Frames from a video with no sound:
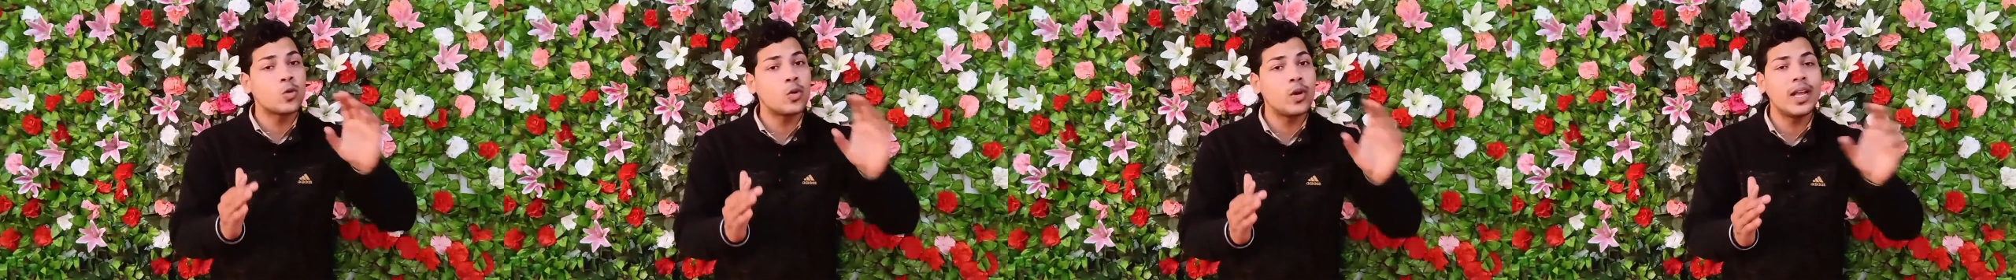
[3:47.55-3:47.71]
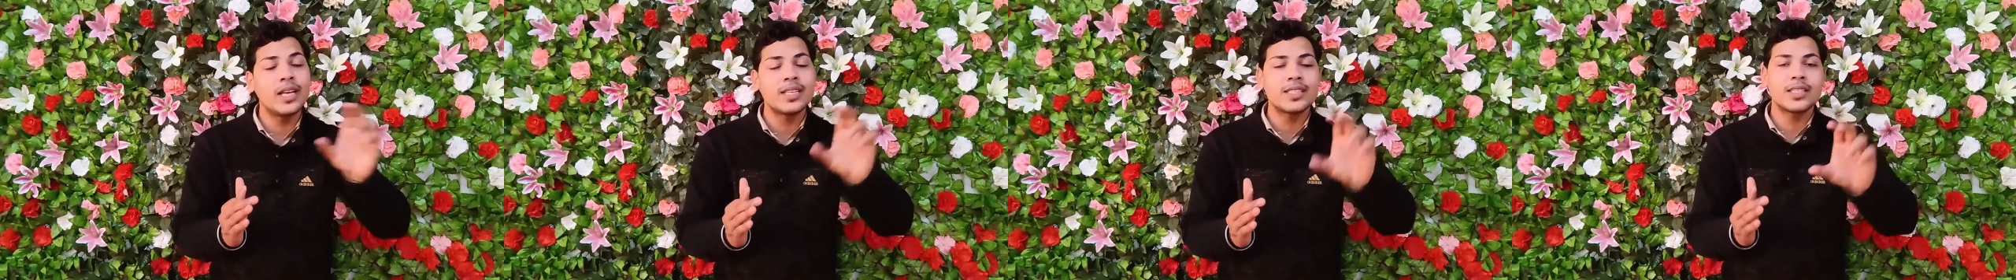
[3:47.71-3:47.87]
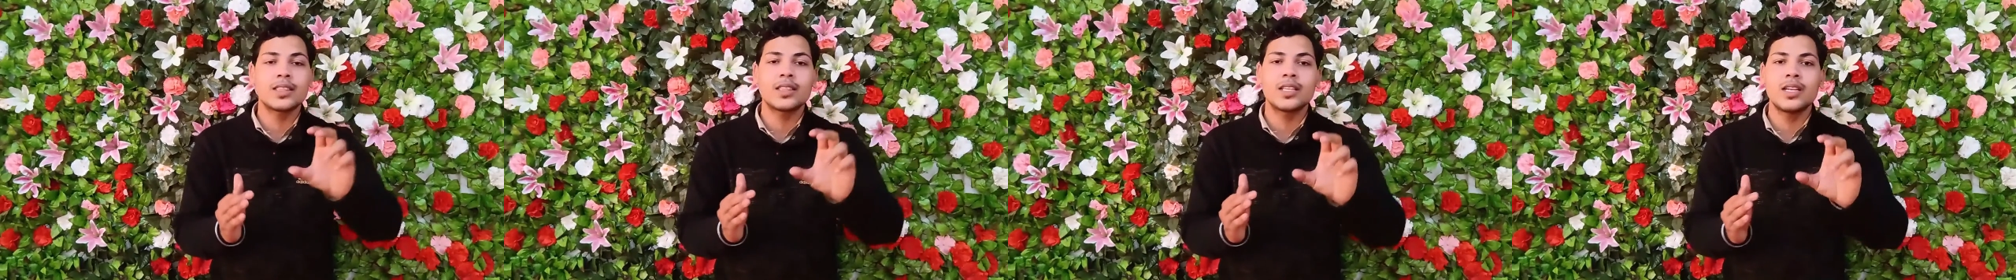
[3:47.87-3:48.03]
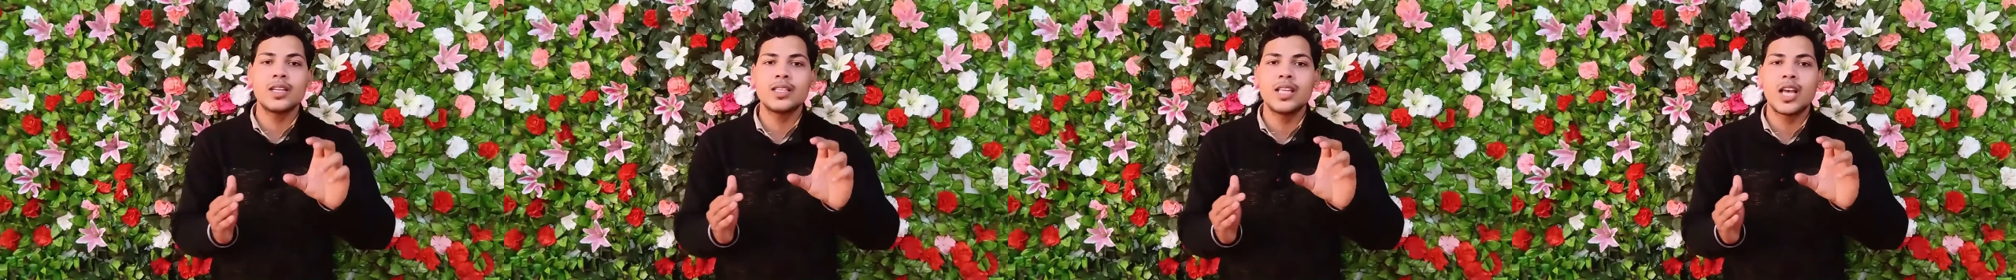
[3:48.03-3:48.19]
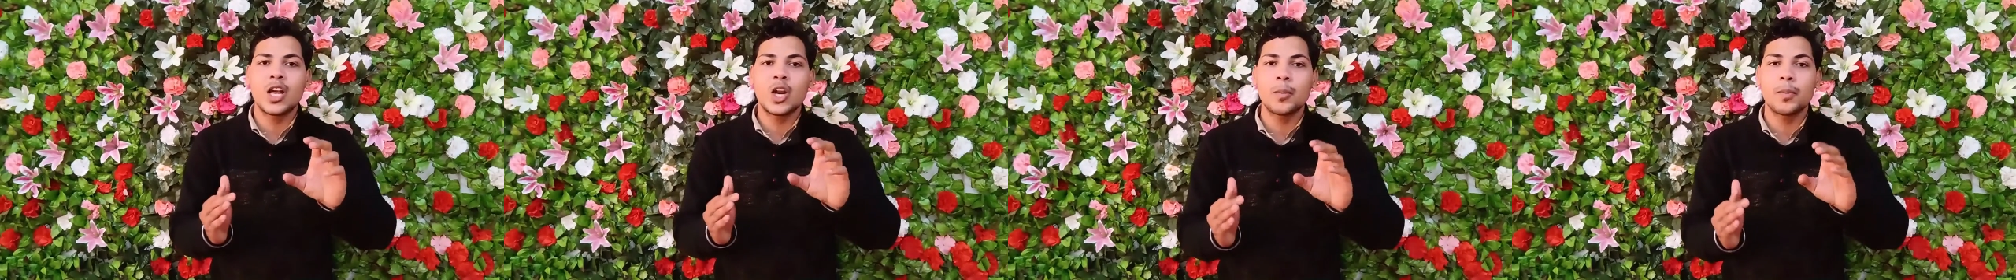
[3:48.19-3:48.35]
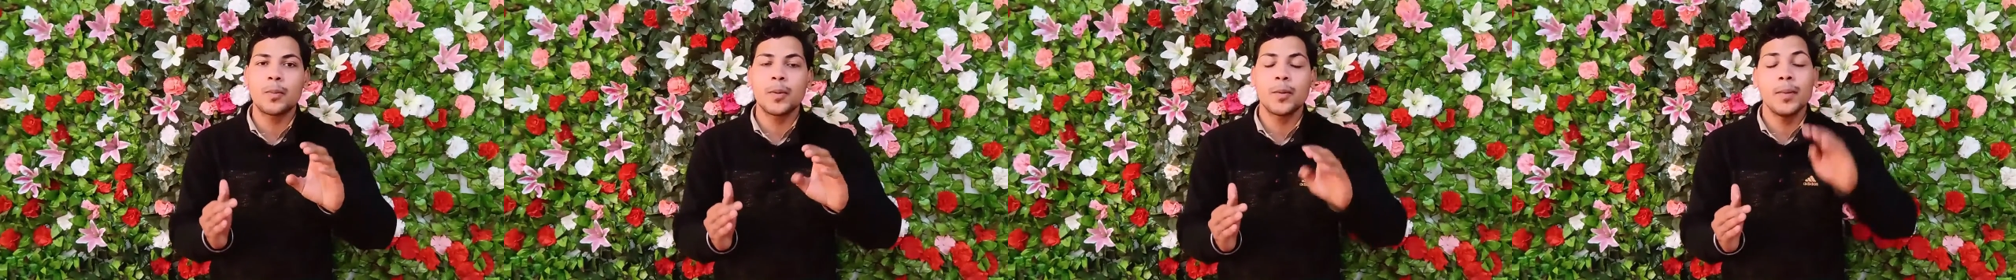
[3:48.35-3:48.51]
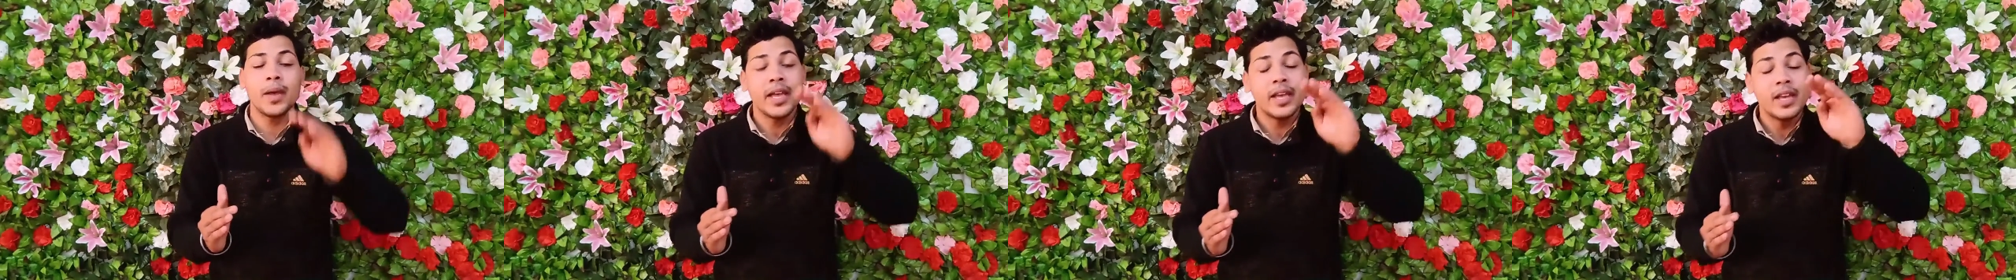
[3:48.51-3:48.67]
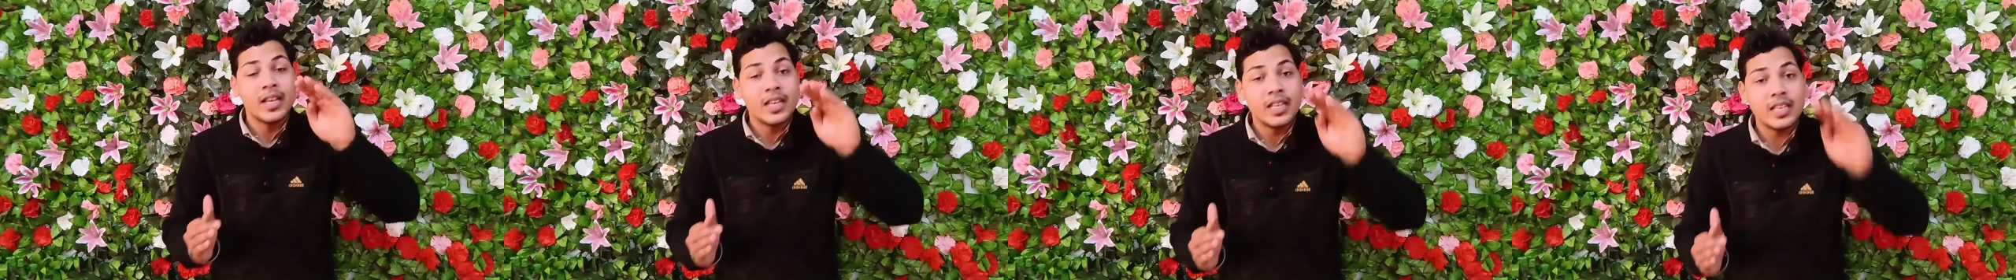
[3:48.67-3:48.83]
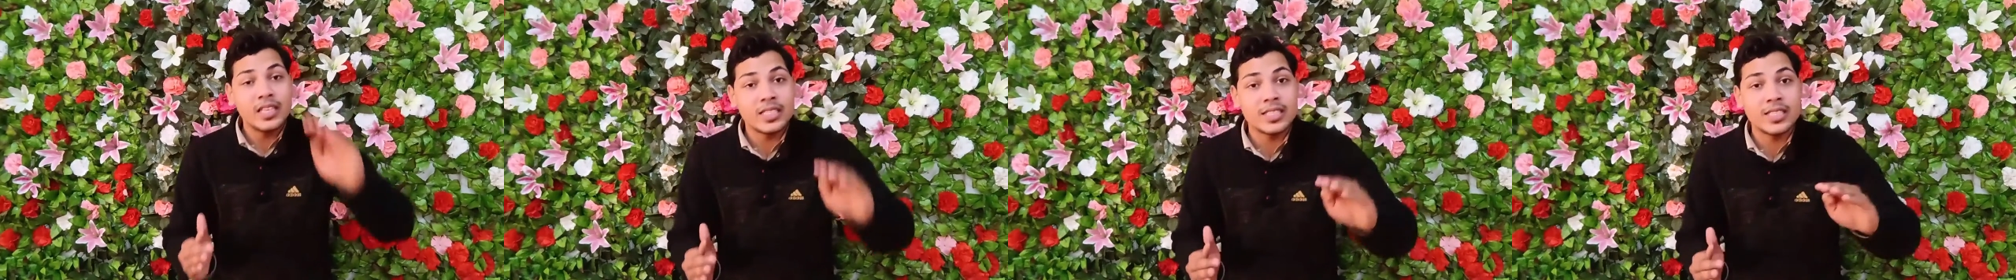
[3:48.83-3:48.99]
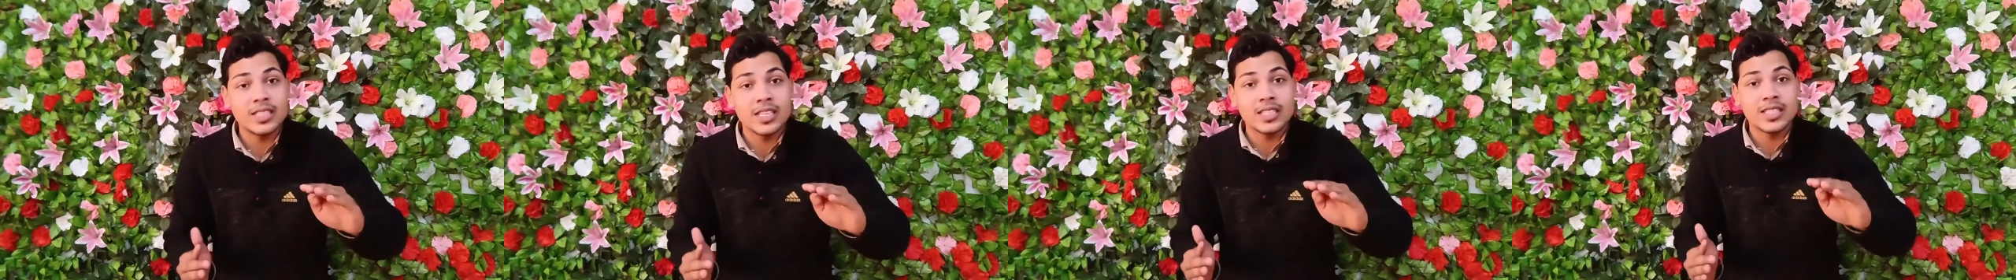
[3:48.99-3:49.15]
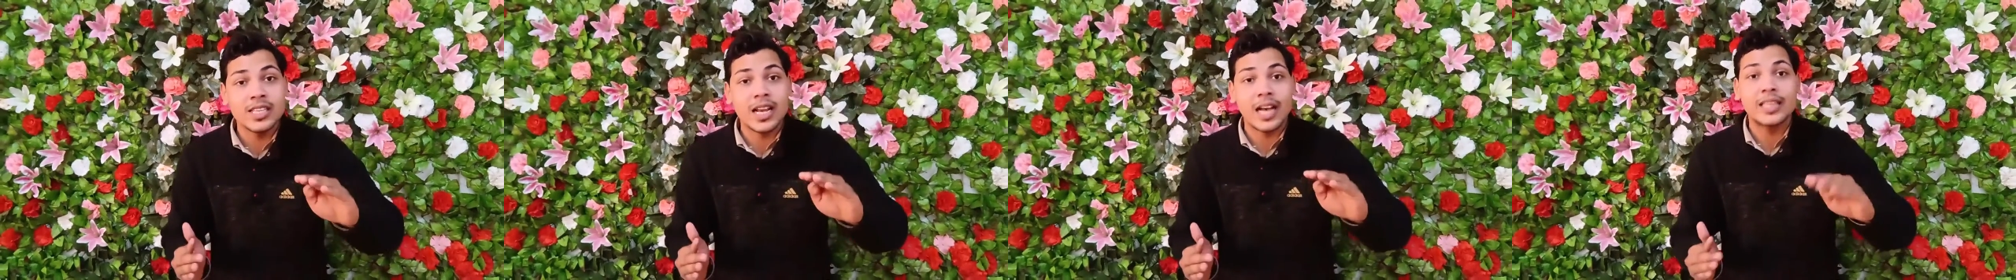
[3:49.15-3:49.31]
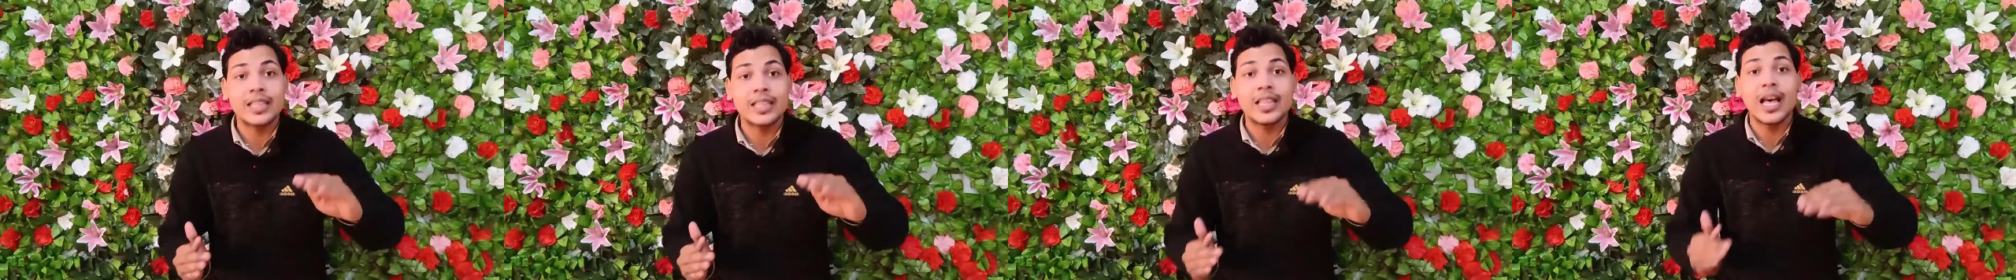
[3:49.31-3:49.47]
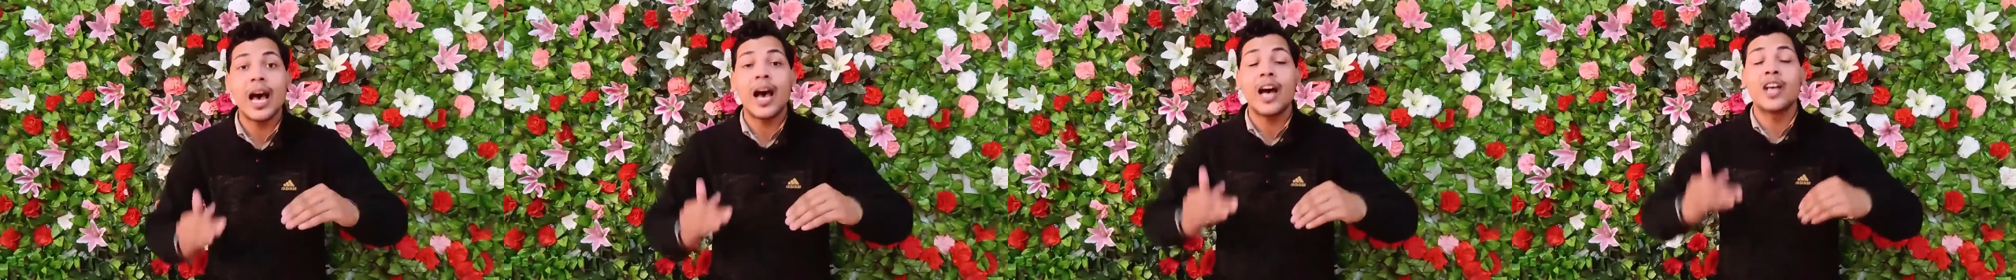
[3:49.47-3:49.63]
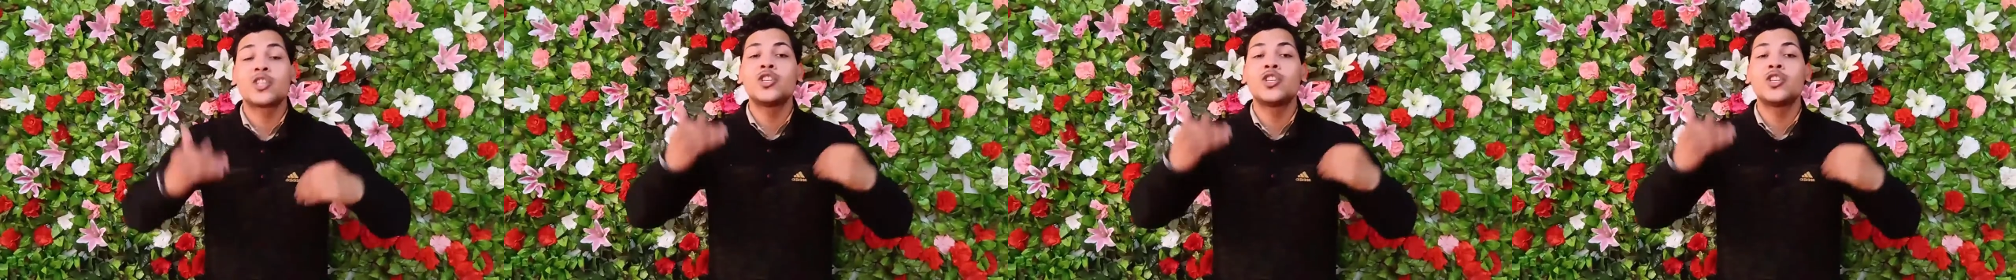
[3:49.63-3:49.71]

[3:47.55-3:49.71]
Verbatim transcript: सोलह सत्रह हज़ार रुपये में इससे ज़्यादा